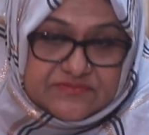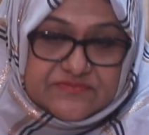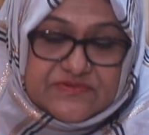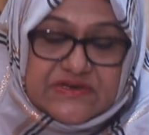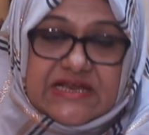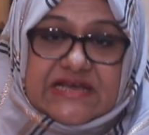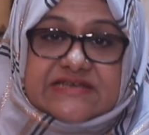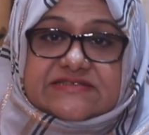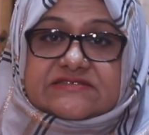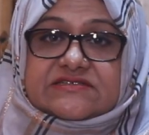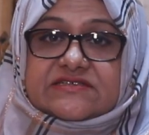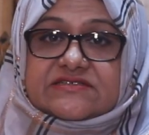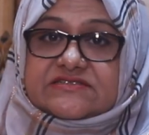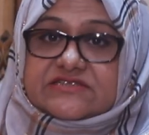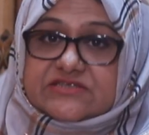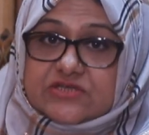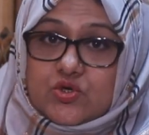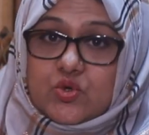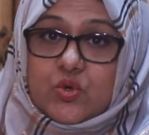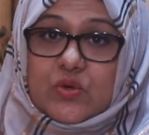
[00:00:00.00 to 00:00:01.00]
রিল্যাক্সেন্ট
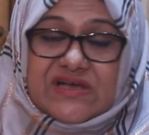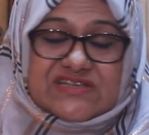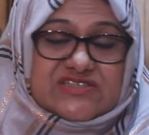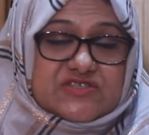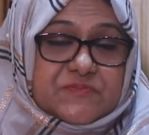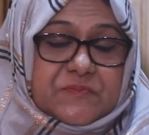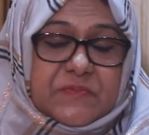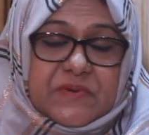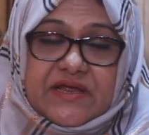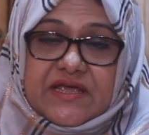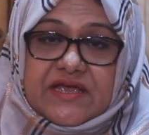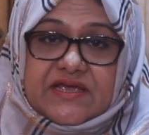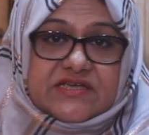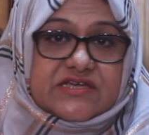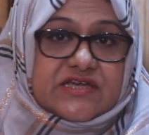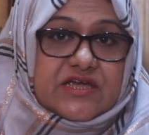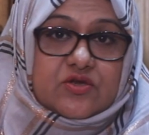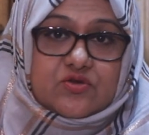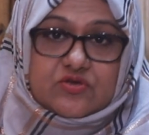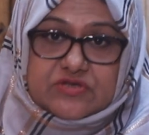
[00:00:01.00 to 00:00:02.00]
যেটা লোকাল স্প্রে
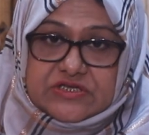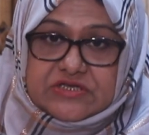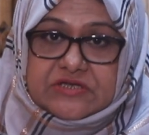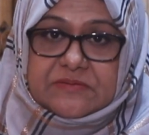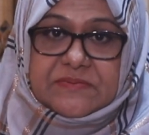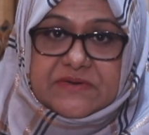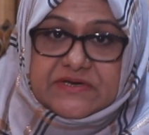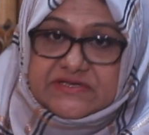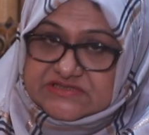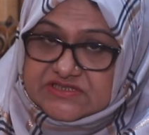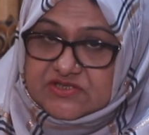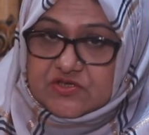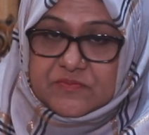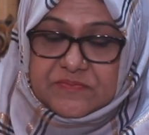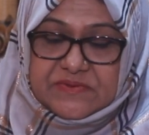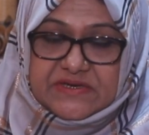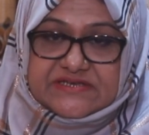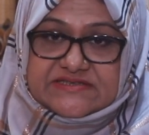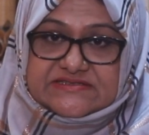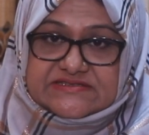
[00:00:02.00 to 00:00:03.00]
সেগুলো দিতে পারেন যেগুলো
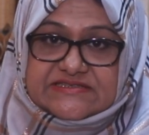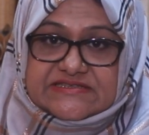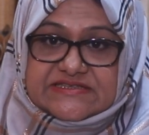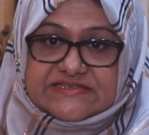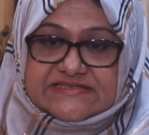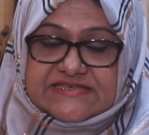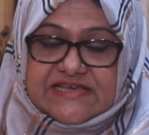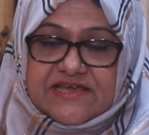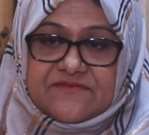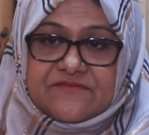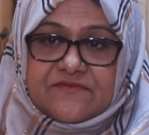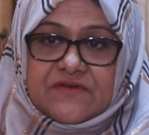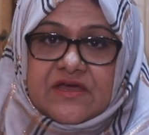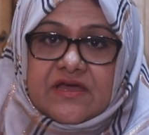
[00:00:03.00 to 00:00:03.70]
প্রেগনেন্সিতে সেম